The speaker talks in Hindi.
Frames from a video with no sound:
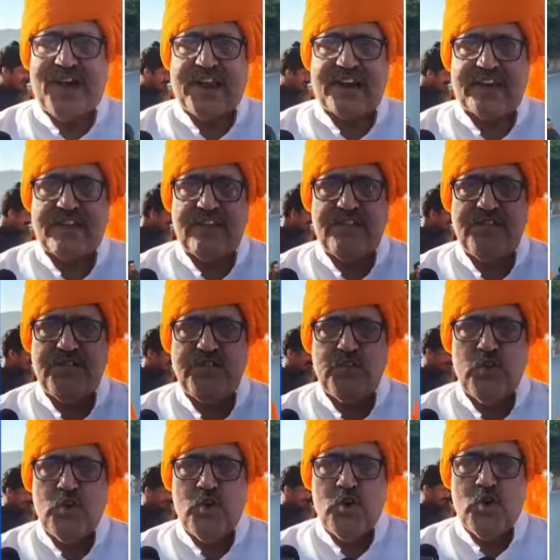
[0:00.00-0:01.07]
पर
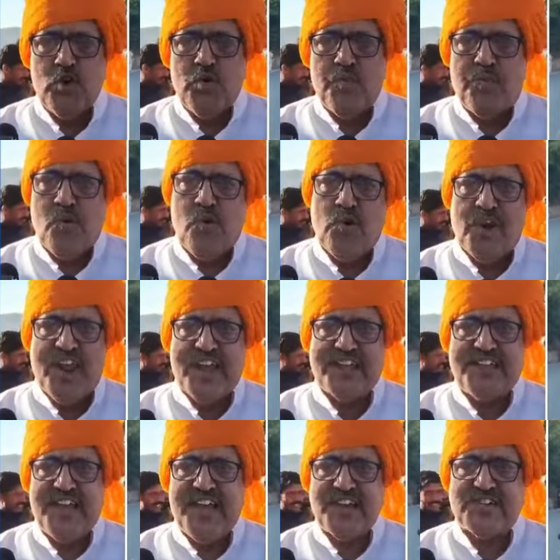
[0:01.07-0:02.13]
पूरे
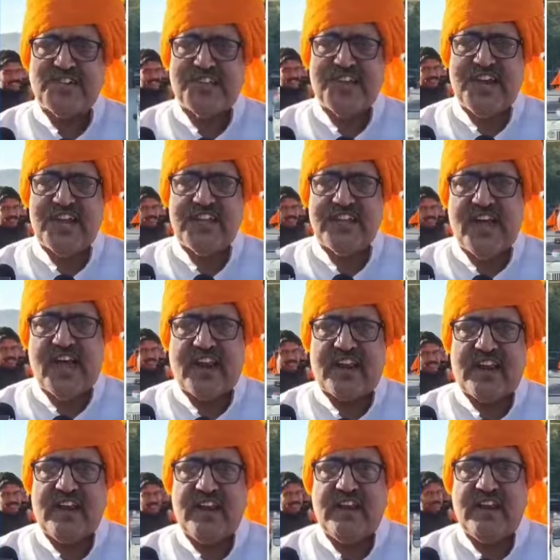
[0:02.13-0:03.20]
देश के अंदर